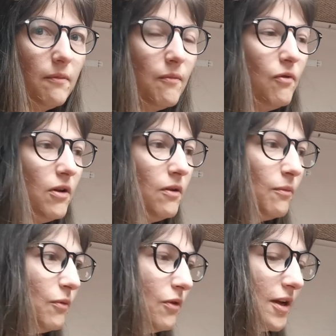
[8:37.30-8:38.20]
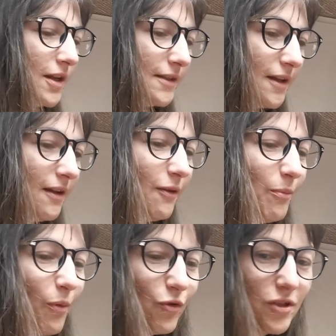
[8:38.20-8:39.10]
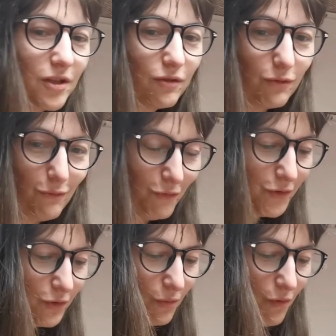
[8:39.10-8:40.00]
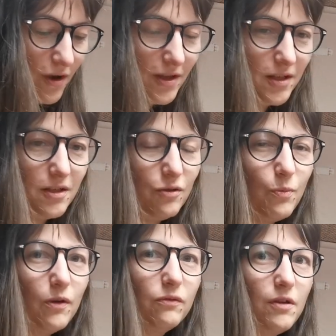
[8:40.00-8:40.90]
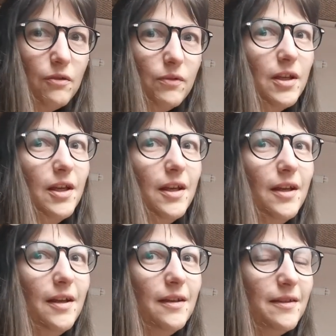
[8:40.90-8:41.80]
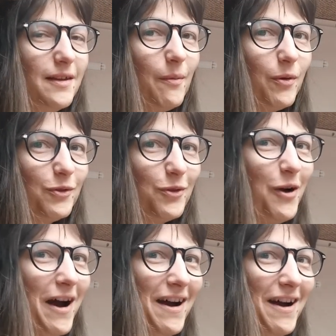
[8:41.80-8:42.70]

me, les a projetées sur moi et j'ai eu peur toute la nuit. C'est n'importe quoi.